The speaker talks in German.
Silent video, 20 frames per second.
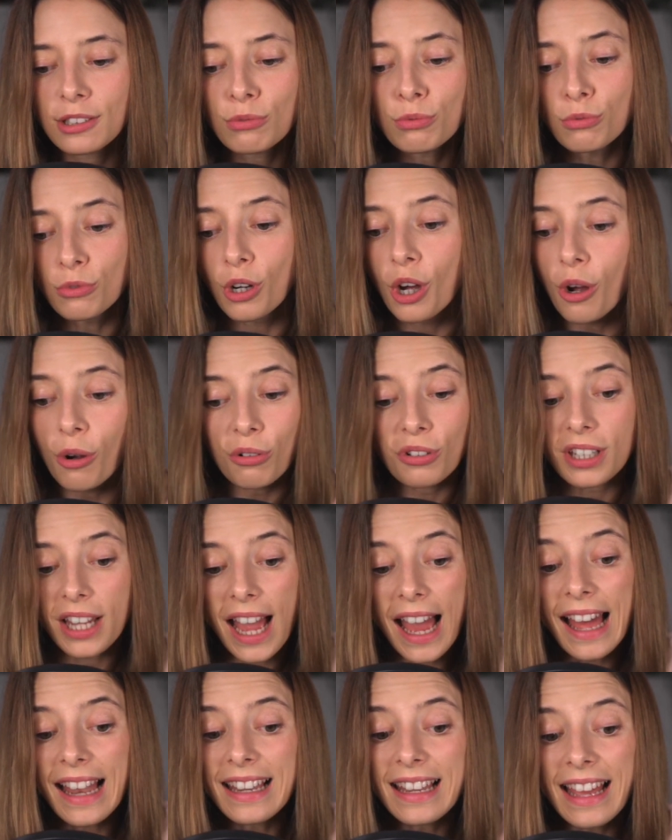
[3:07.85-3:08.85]
du und
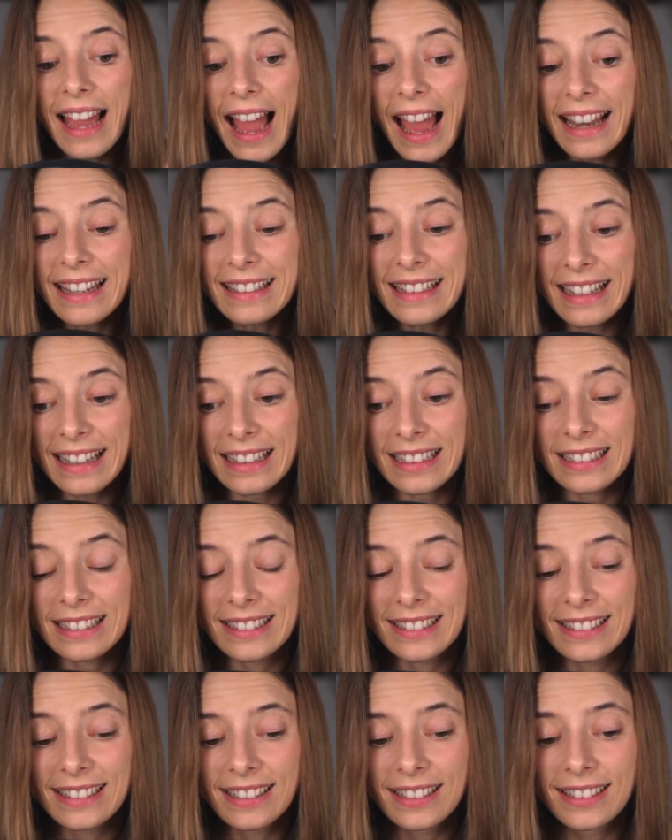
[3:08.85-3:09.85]
alle
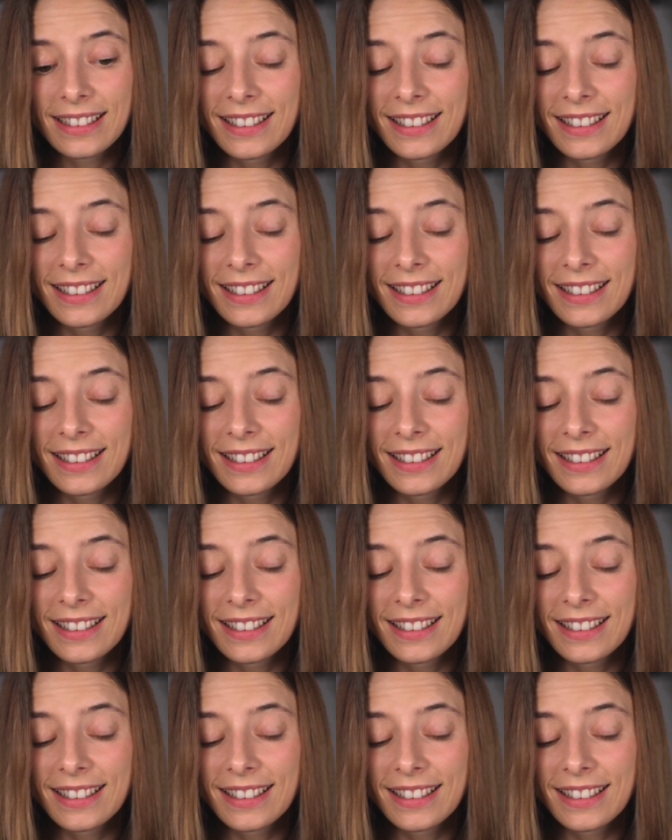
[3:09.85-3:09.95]
anderen.